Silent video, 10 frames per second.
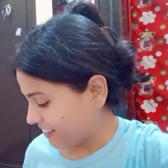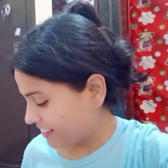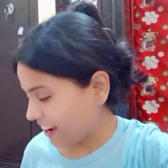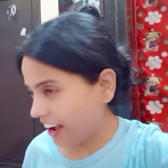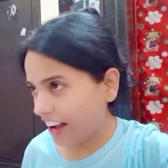
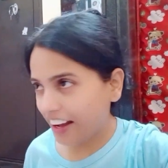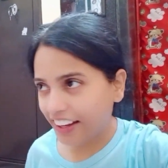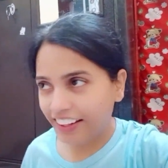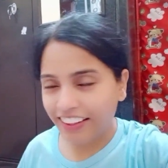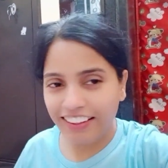
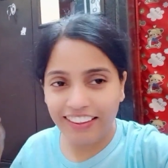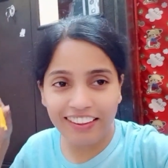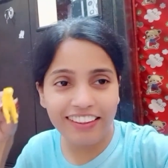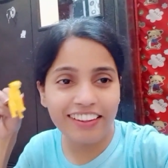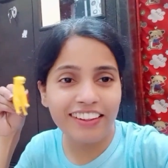
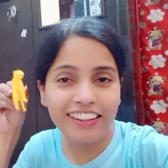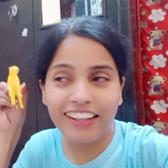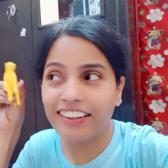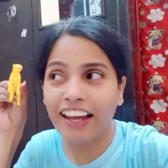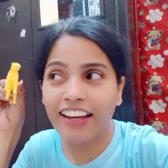टाइगर
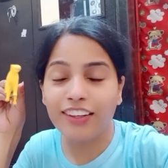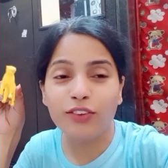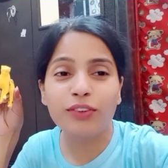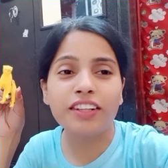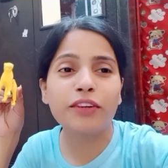एक टाइगर टू
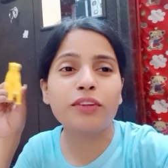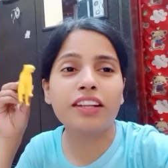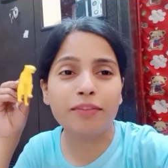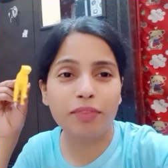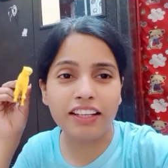तो को इधर
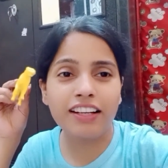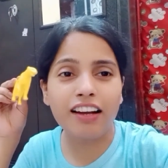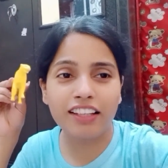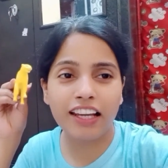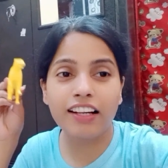उधर का पता नहीं
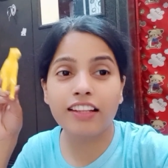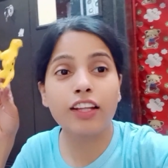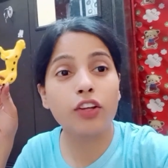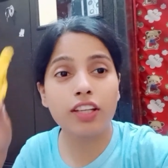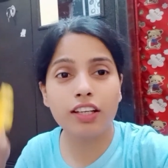कहा खेल
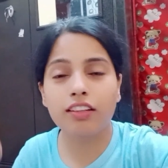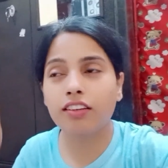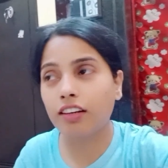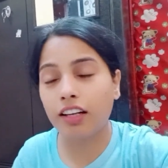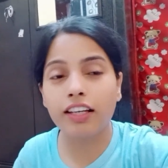रहे थे ये
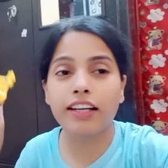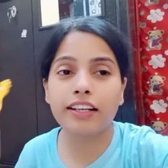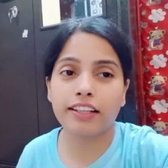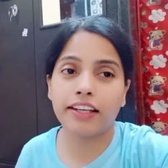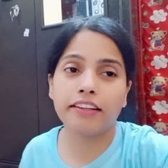कल
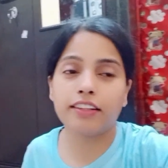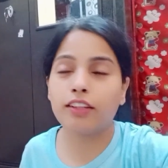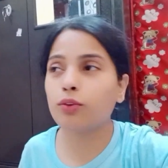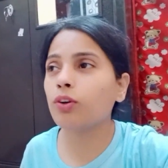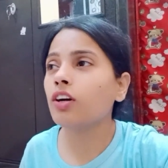लेकर के आए थे
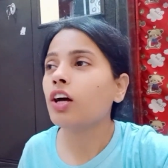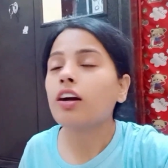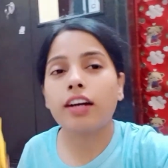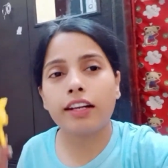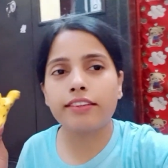हीरो
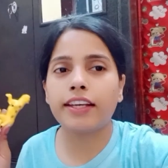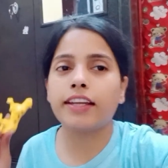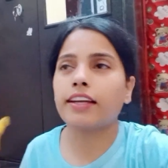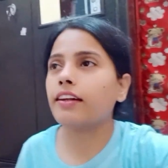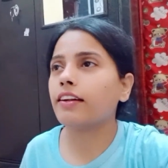कल से ही
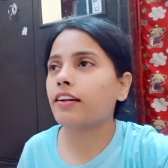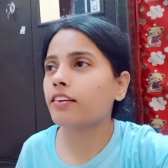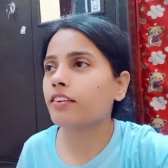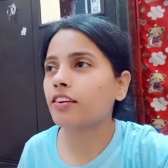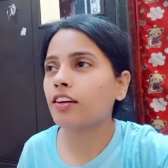खेल रहे हैं
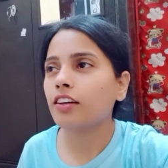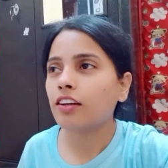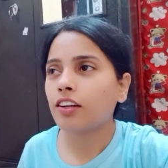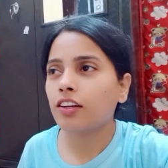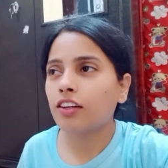
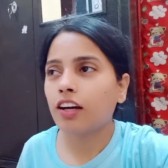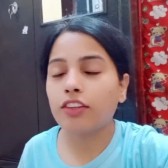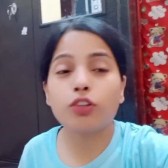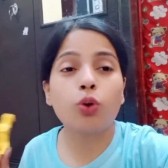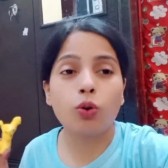
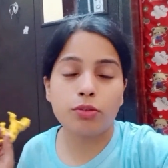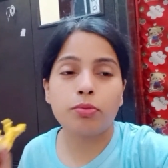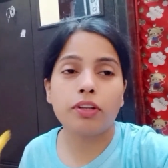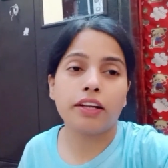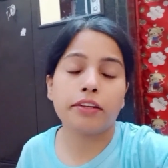अच्छा डॉगी
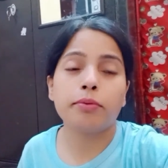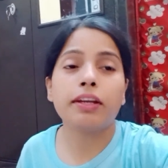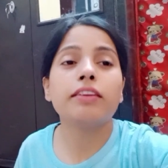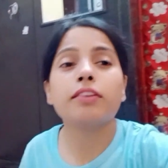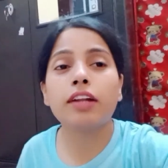बिलाना है
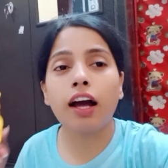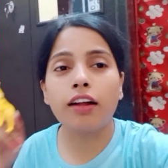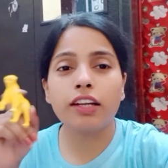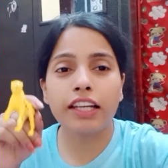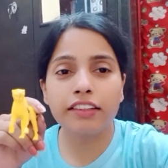भाई हाँ
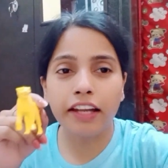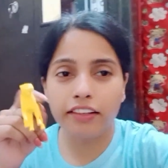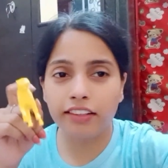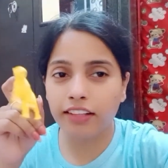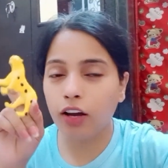एक
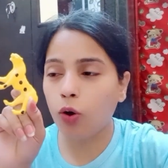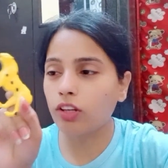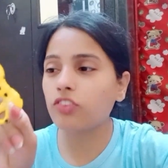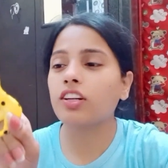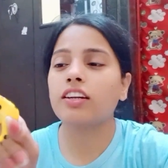टाइगर था
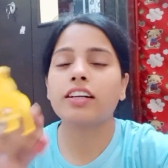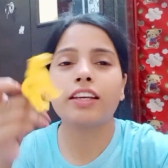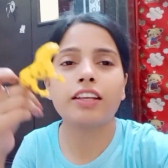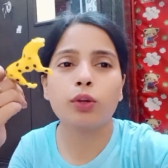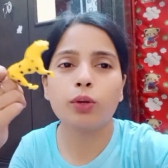ऑरेंज कलर का
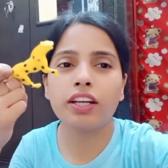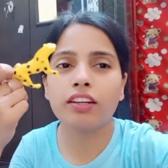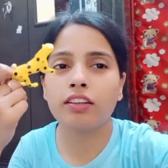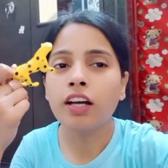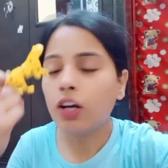येलो
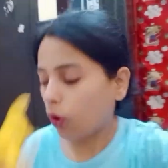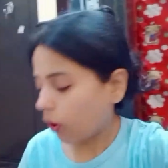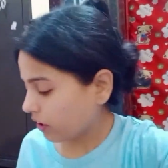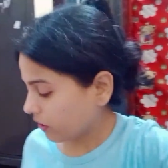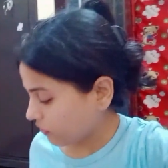एक
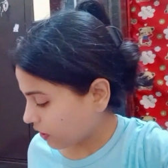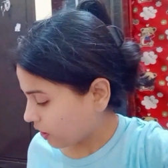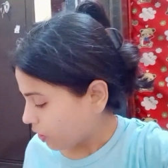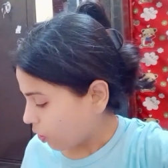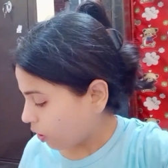ऑरेंज है
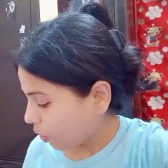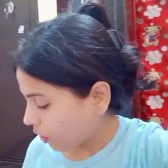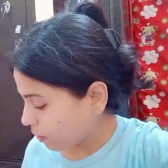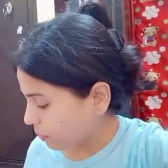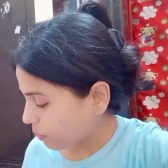और
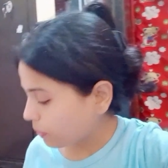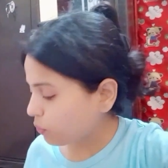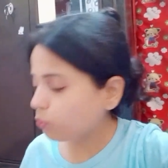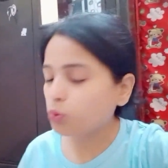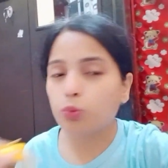लॉइन भी इसमें
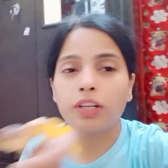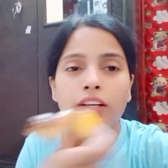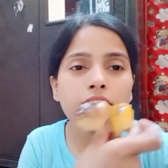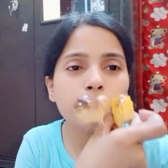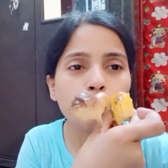टू टू हैं
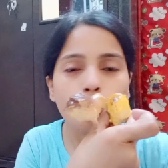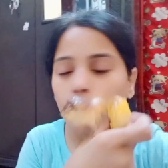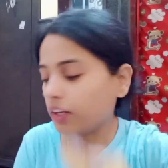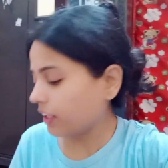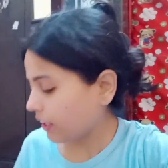टू
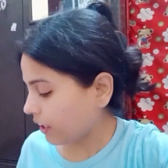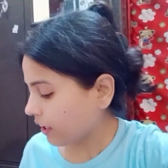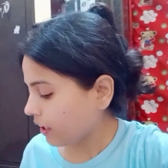लॉइन है